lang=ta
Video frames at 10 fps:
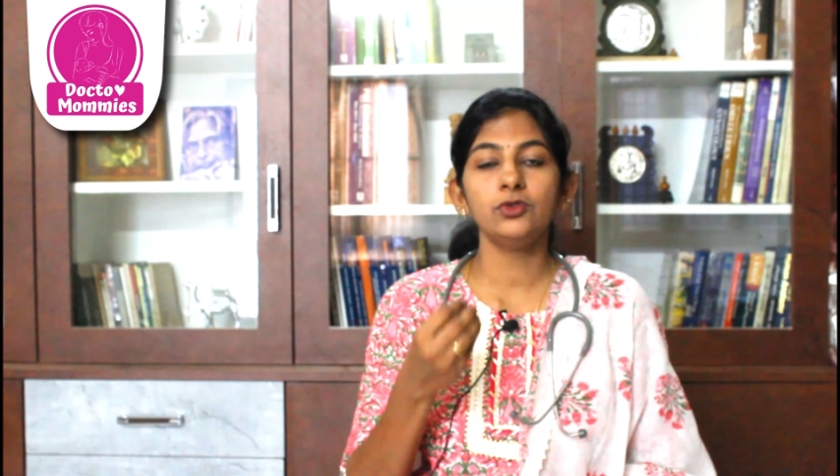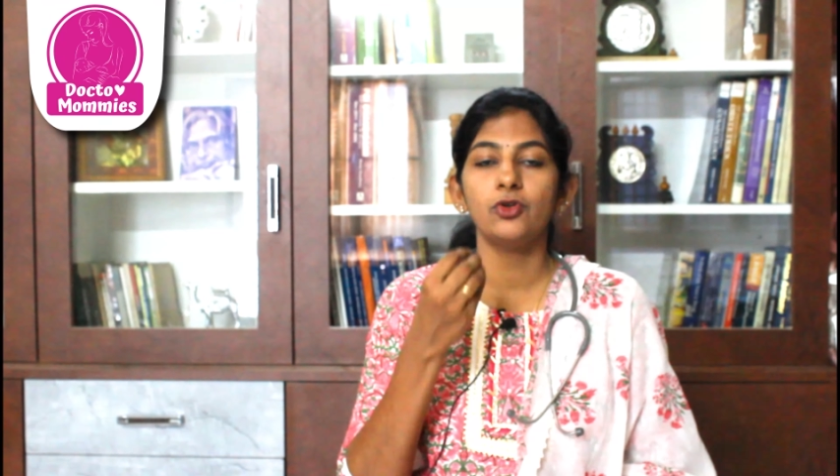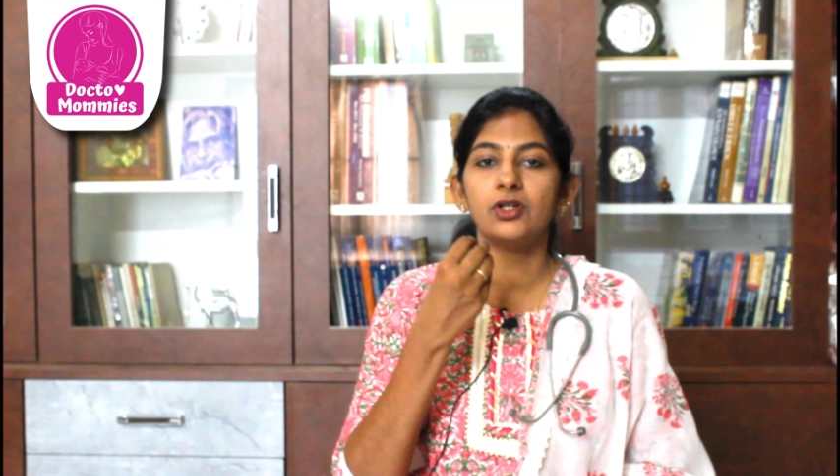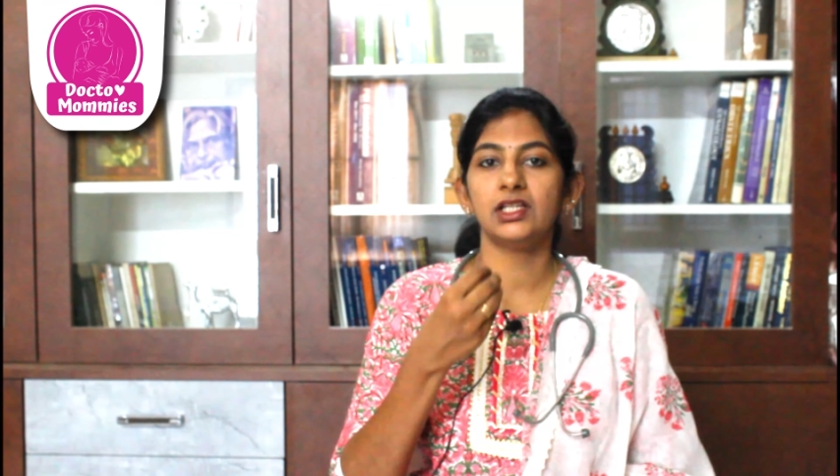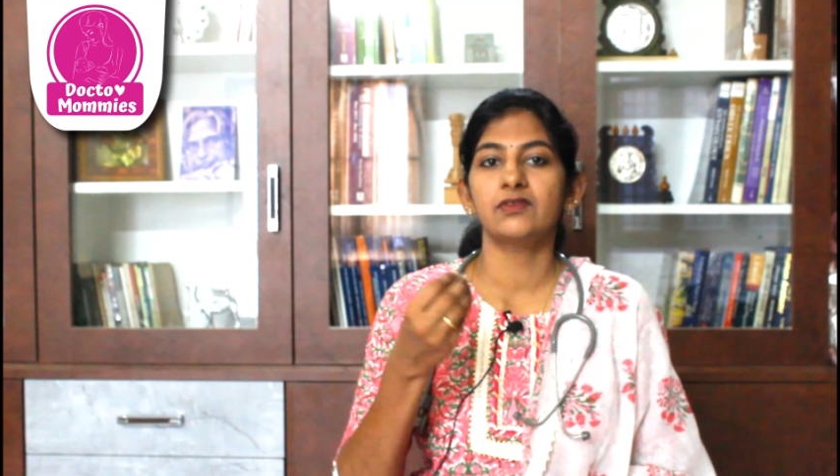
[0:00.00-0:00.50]

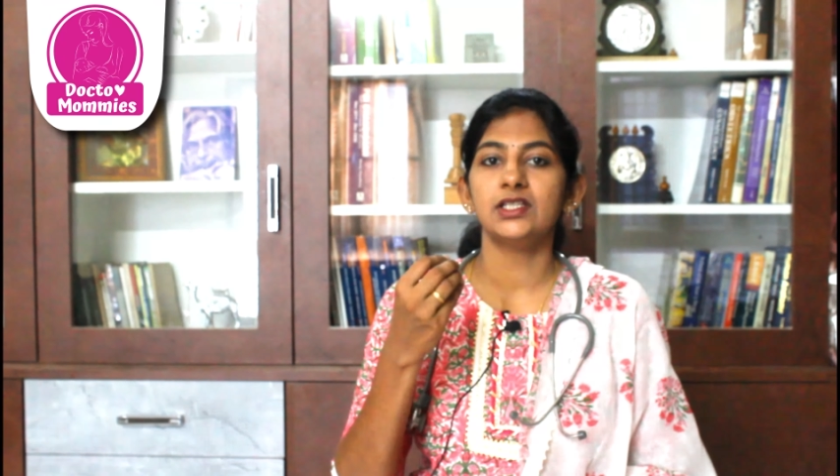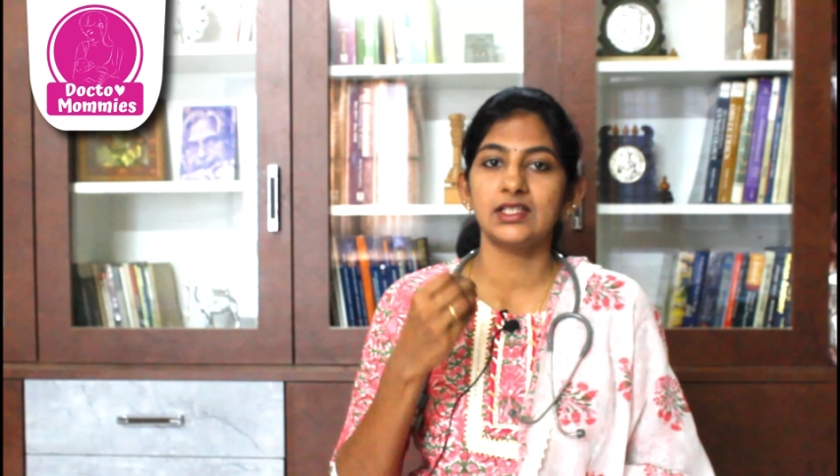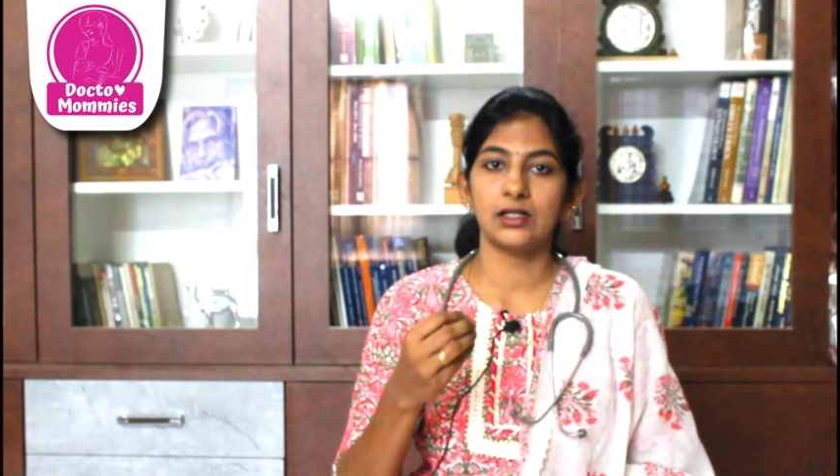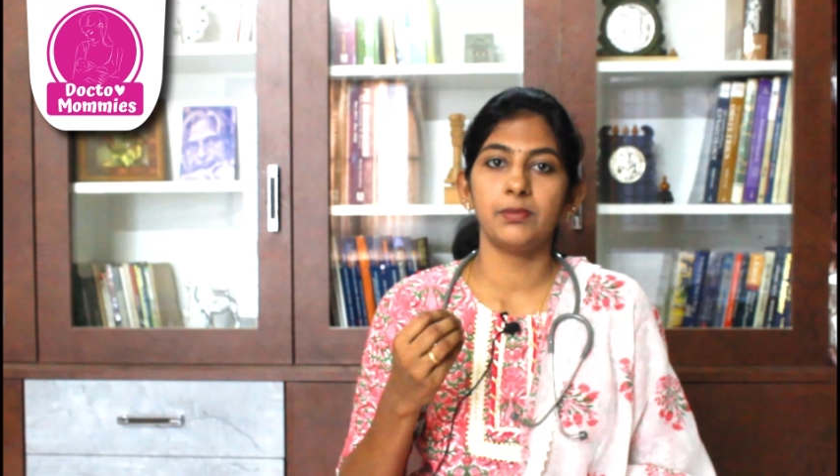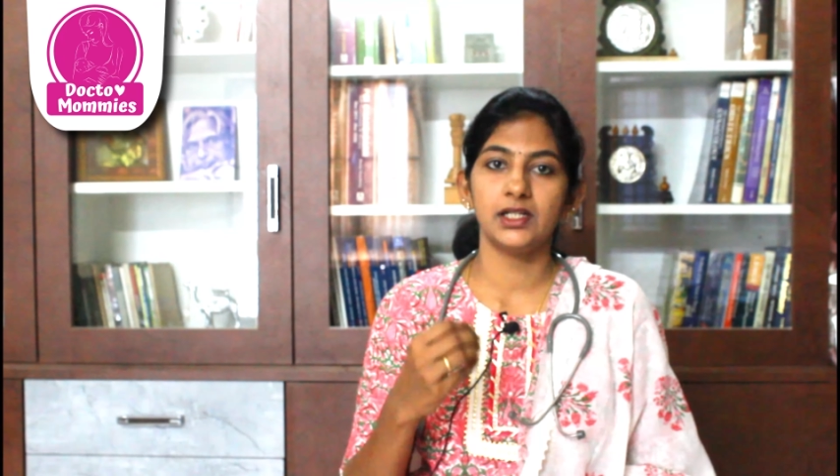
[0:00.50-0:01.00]
குழந்தைங்க வந்து
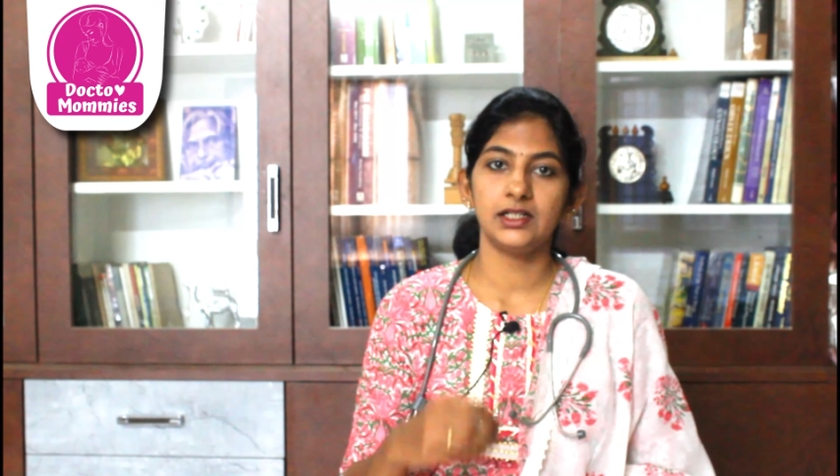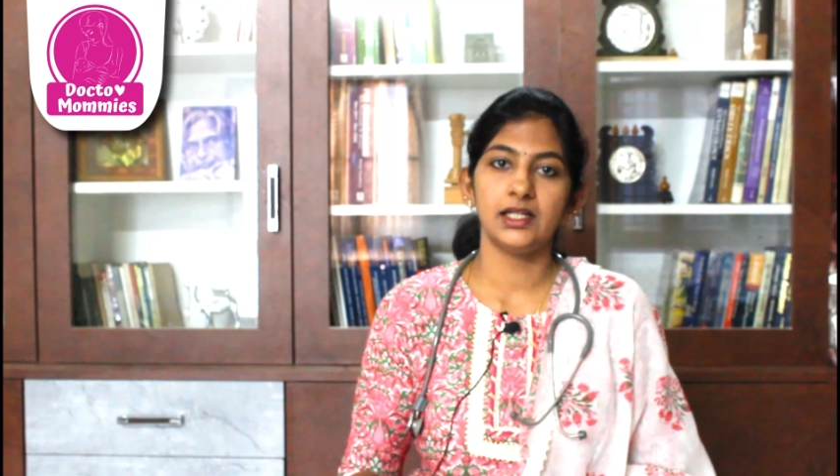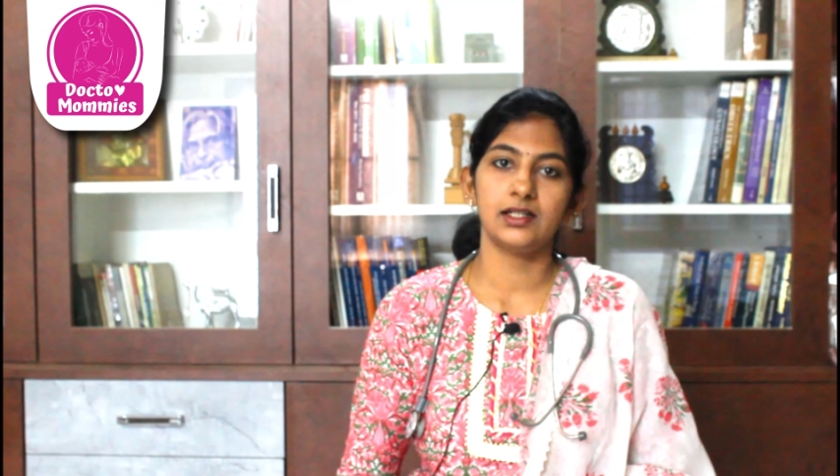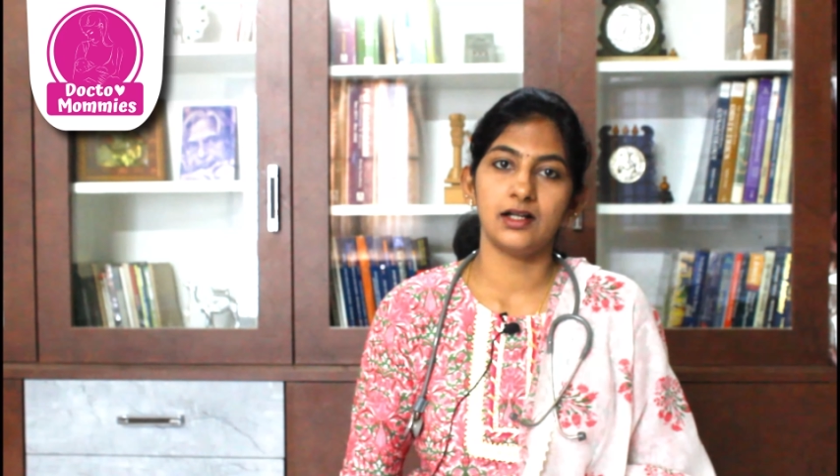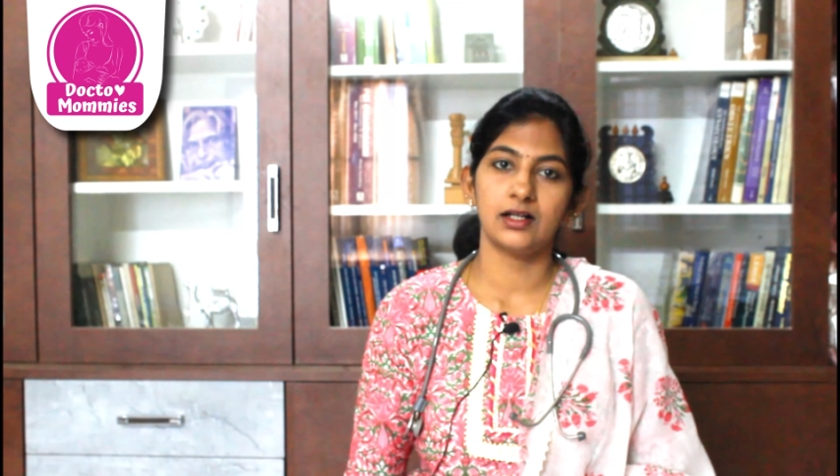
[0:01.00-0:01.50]
சக் பண்ணிகிட்டே
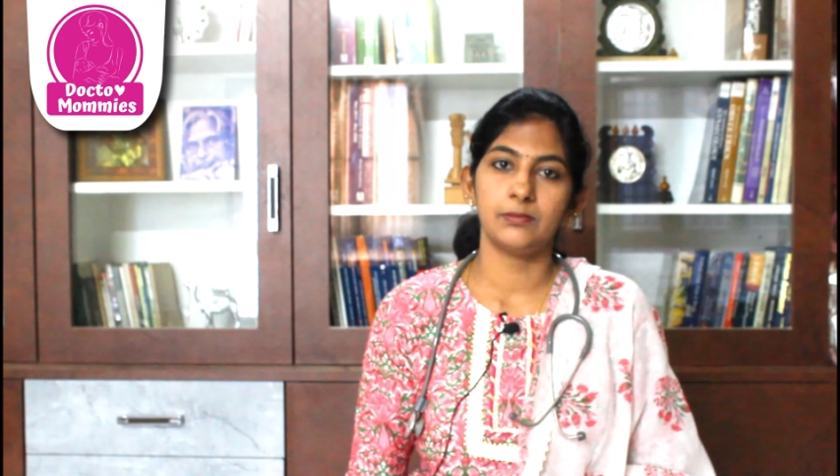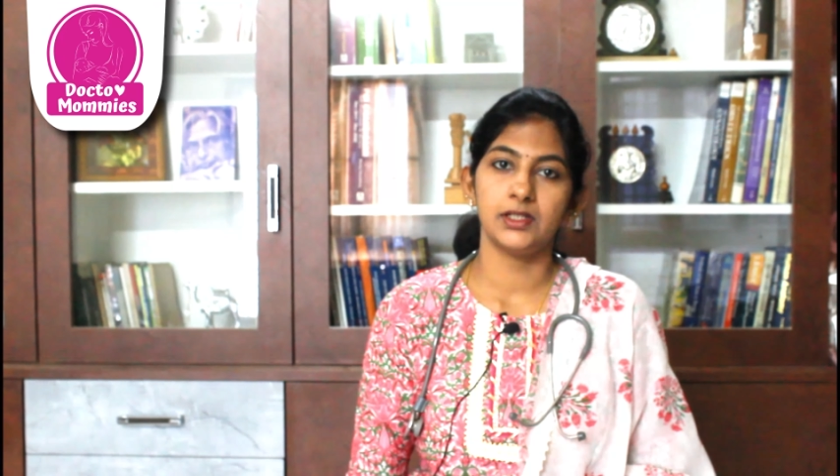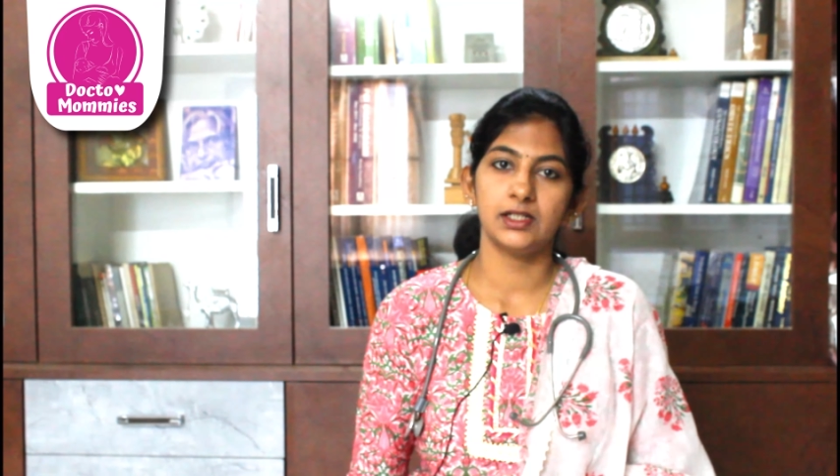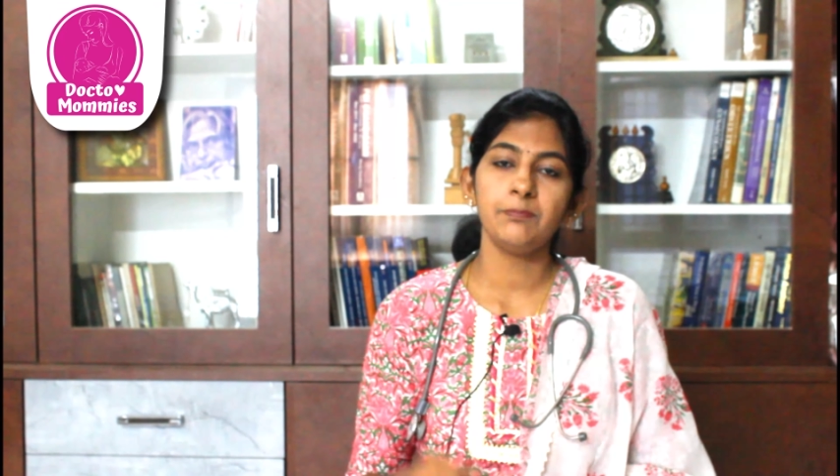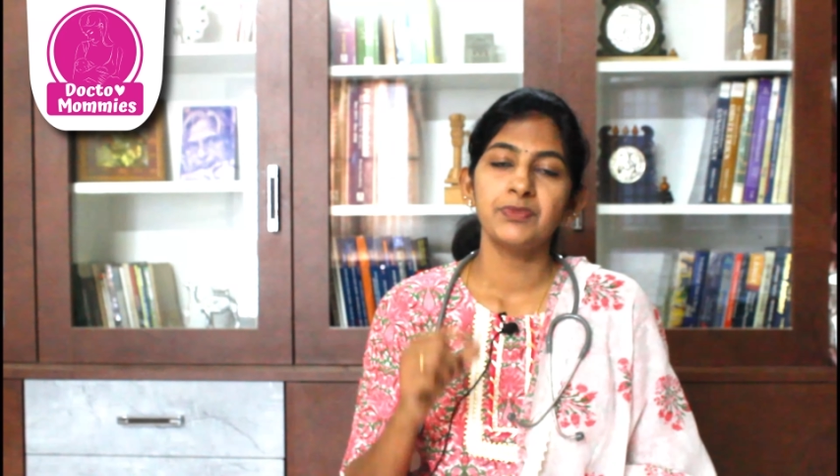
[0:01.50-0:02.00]
இருக்காங்க அப்படின்னா